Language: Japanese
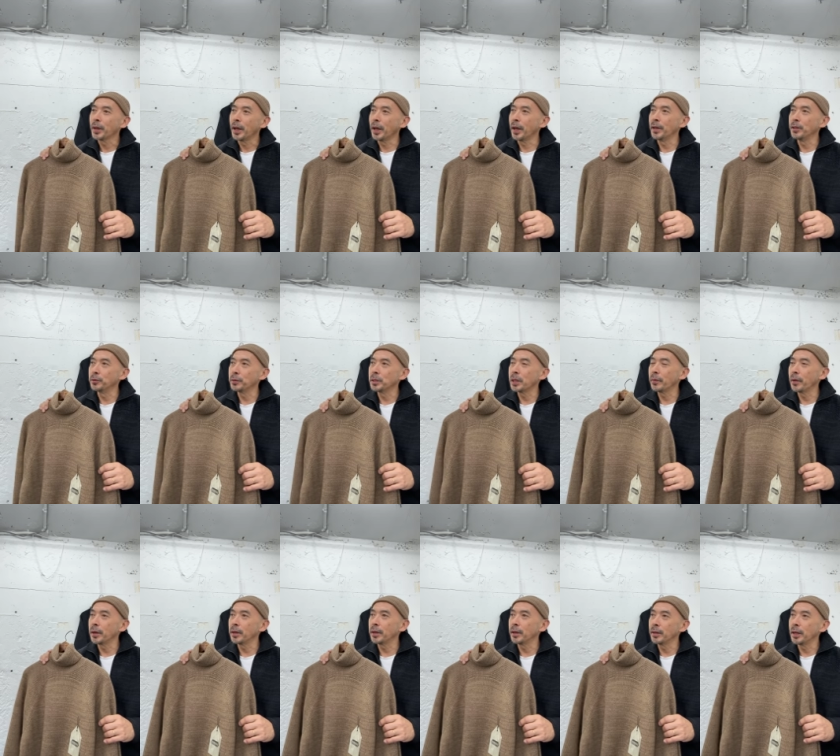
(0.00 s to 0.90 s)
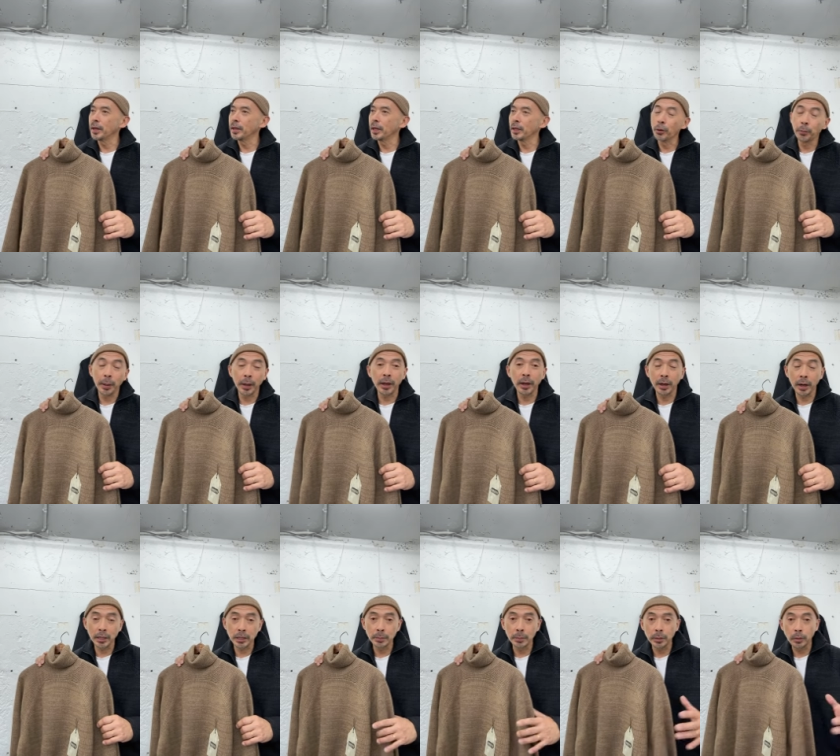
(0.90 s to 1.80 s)
えー、言ってはいけないあの「べ」か
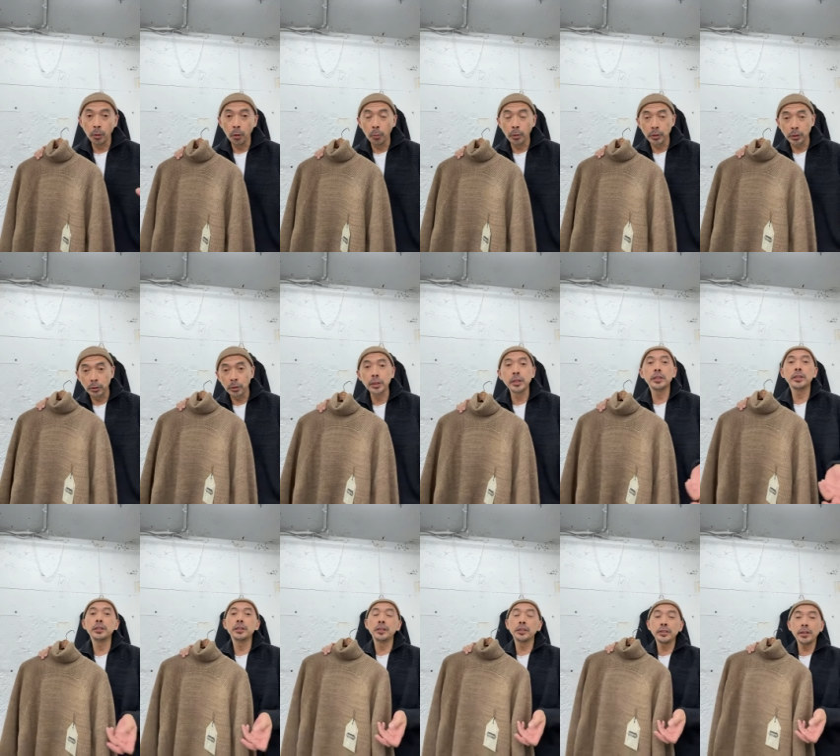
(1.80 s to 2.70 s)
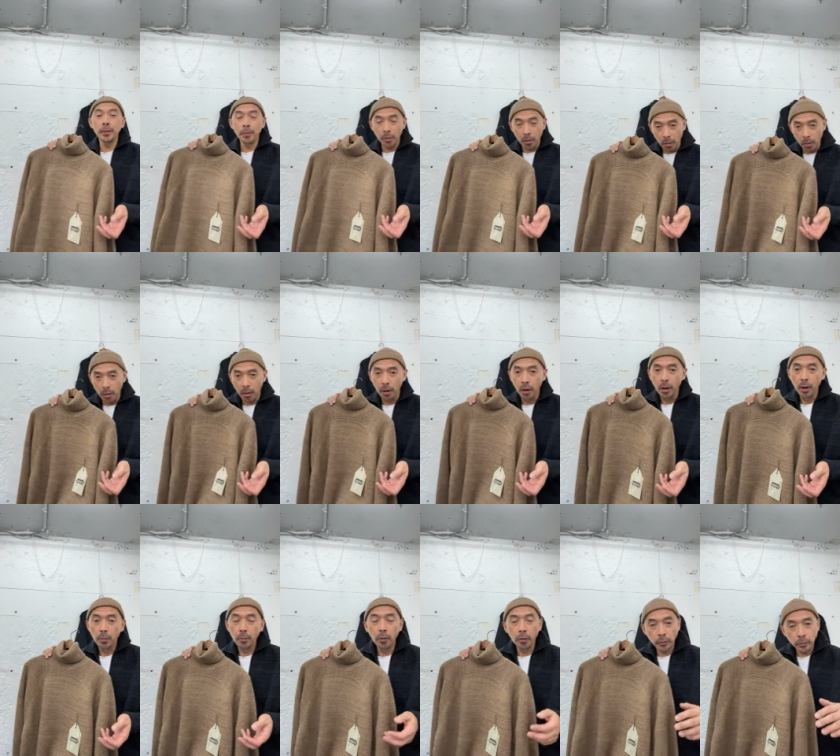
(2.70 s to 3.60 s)
ら始まる5文字の記事にしてもも
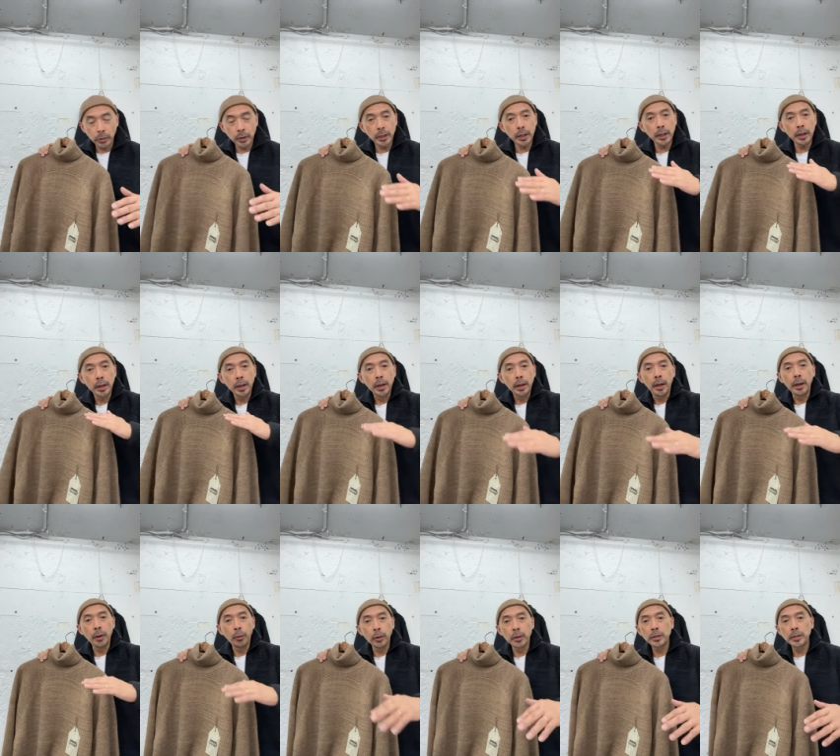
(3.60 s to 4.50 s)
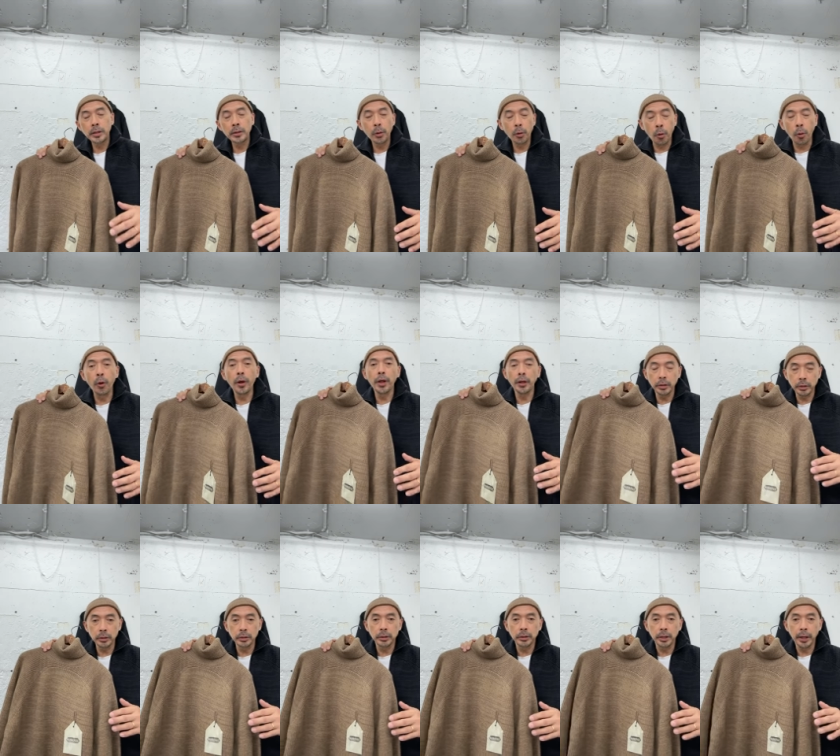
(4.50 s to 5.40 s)
う本当に、えー、オリジナルを超え
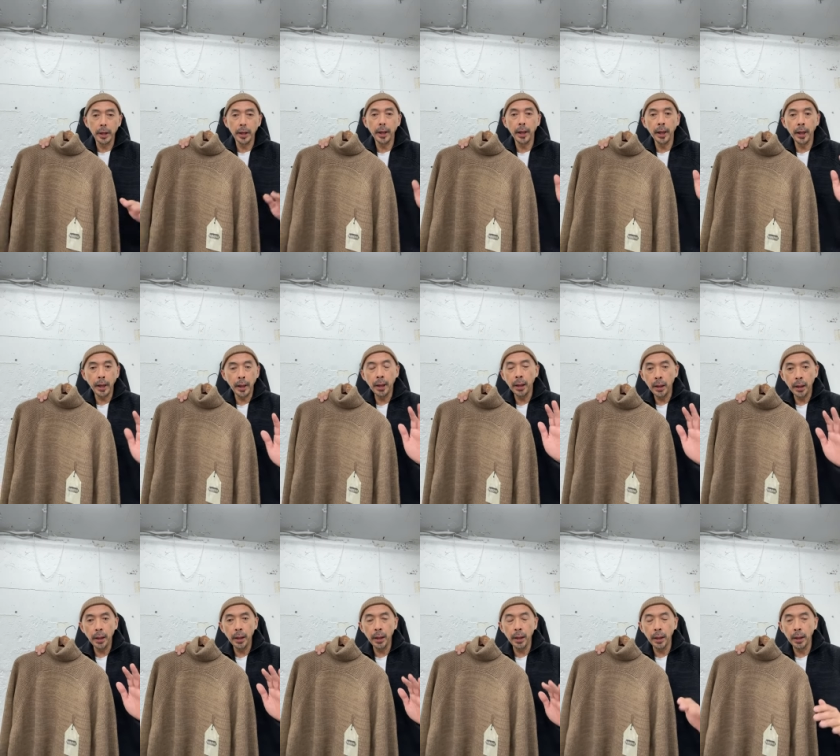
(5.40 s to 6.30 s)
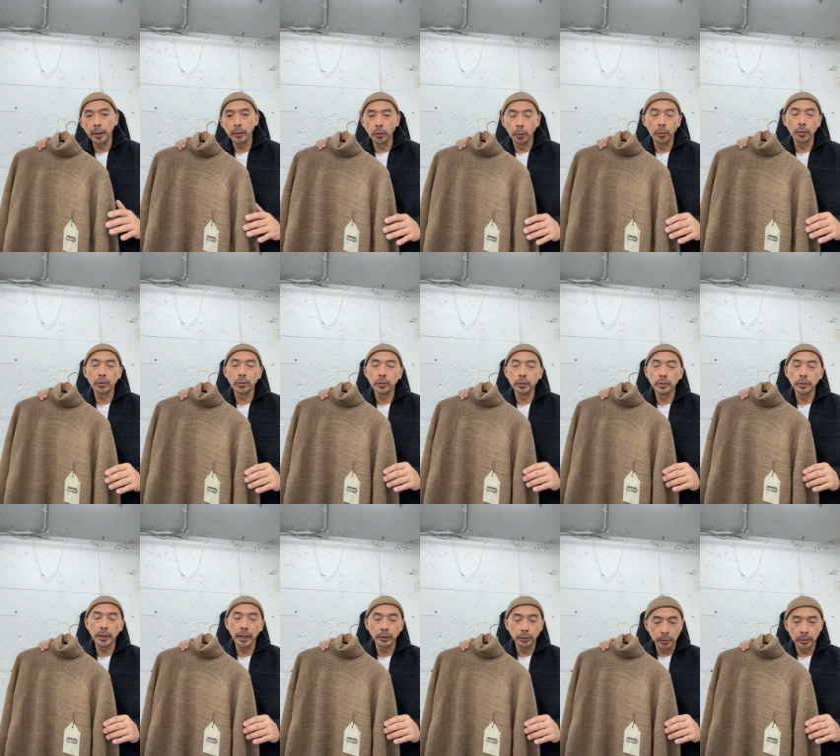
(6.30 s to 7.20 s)
る、えー、土
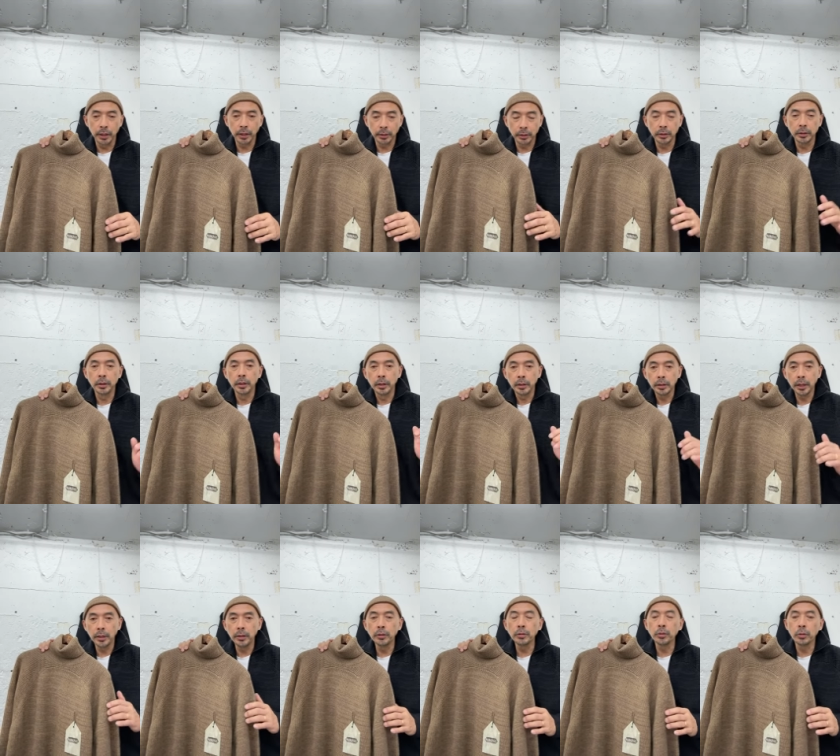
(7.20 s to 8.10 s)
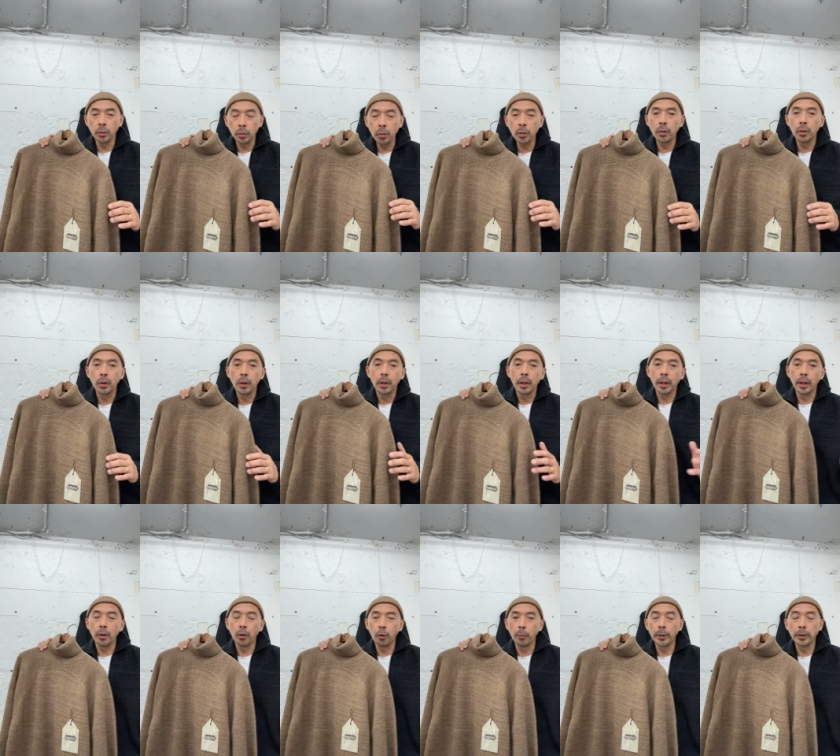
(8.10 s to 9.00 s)
木で打っていくっていうのを、
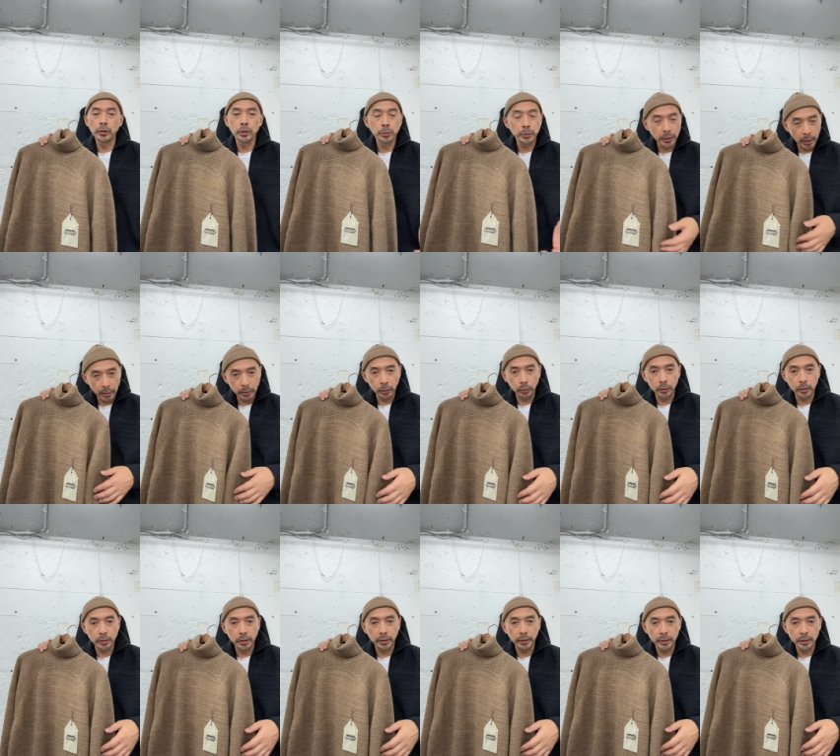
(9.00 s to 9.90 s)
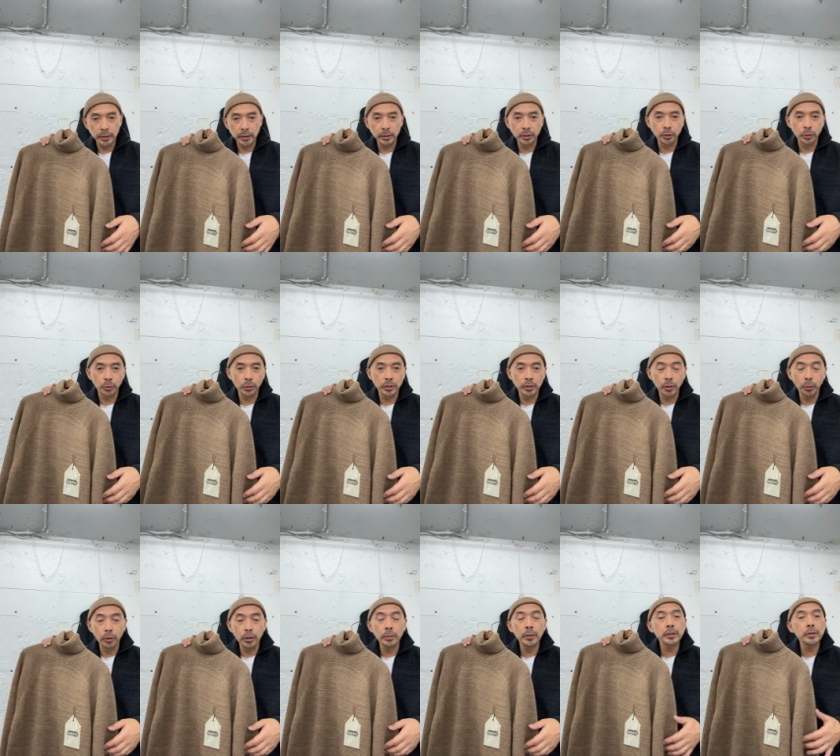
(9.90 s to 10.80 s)
えー、オーベルジュブランドとしてはね信条とし
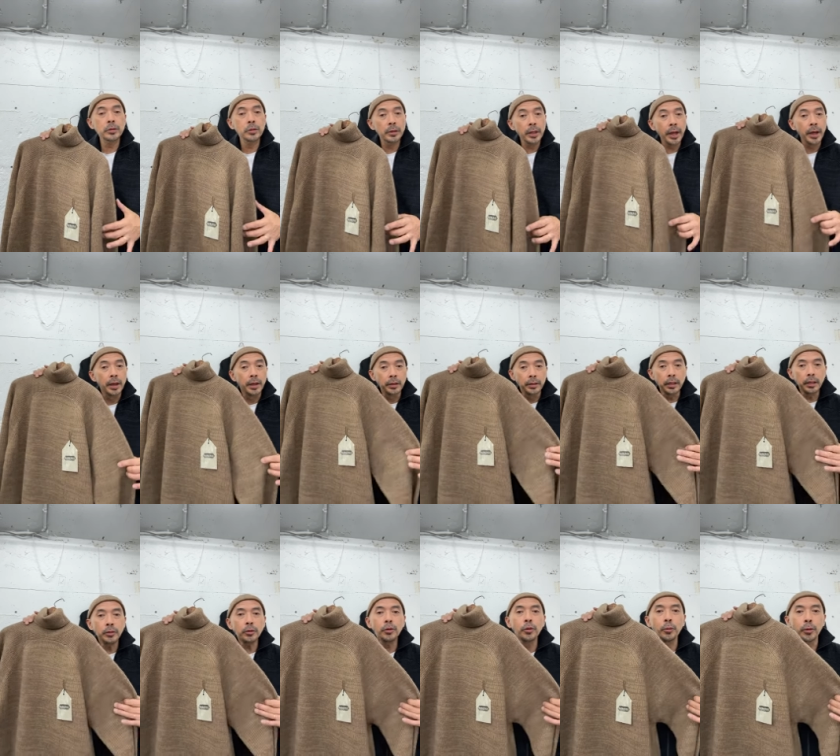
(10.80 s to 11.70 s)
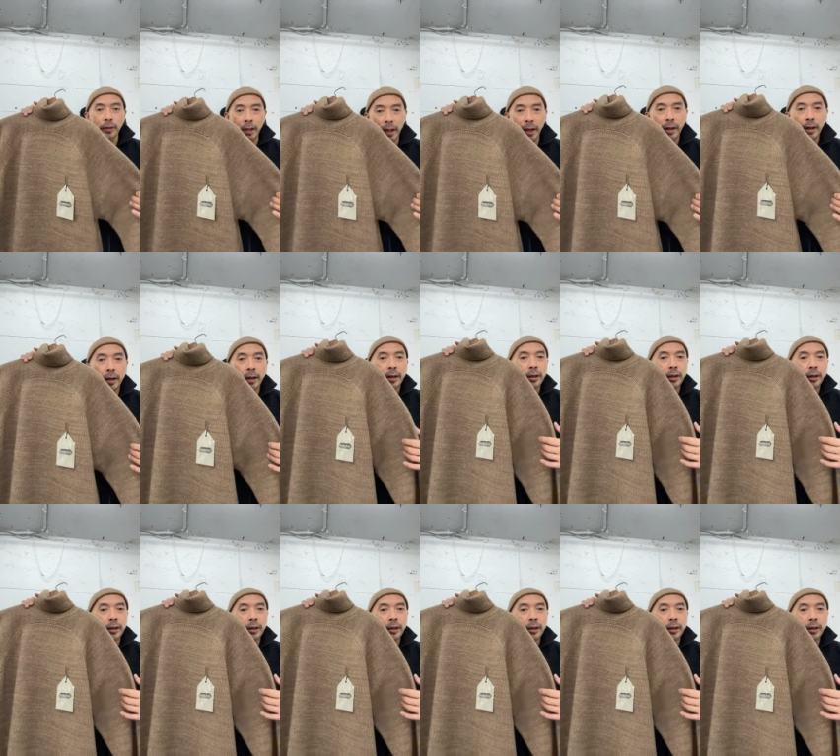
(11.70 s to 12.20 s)
ておりますのでニットもね